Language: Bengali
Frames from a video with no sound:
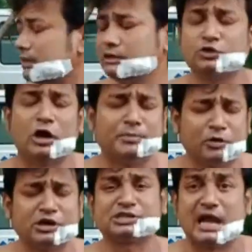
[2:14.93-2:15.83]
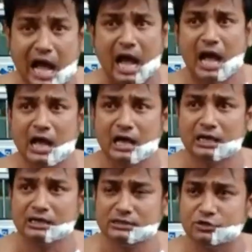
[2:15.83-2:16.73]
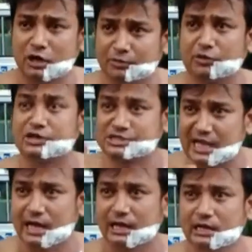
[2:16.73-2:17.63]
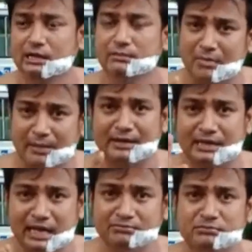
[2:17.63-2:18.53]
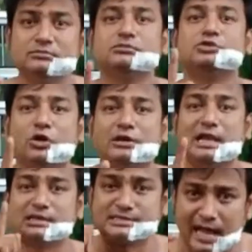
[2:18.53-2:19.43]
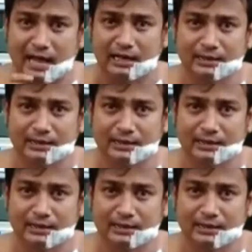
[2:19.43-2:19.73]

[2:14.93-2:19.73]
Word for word: জয়প্রকাশ শাহ জয়প্রকাশ শাহ বাবার নাম জগলাল শাহ